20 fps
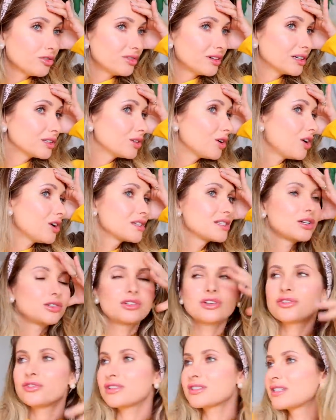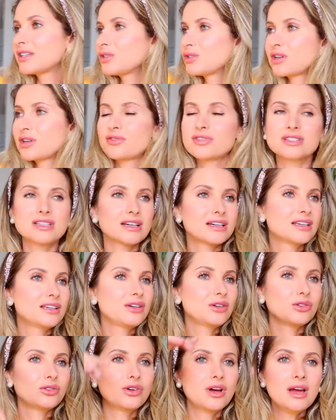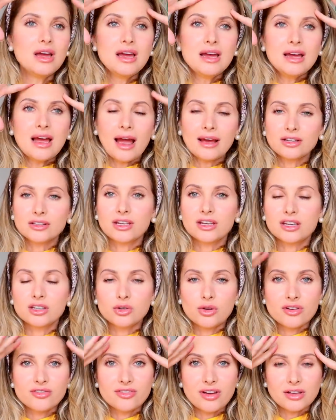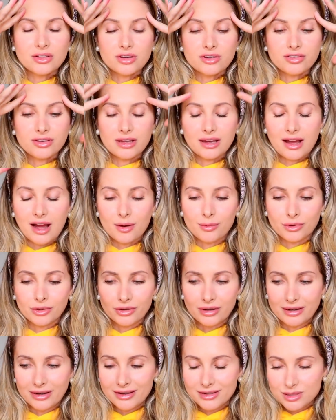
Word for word: overdose, eu tenho que fazer isso, eu tenho que fazer aquilo, ainda tenho que ir no evento. Eu falei, calma, Lohane,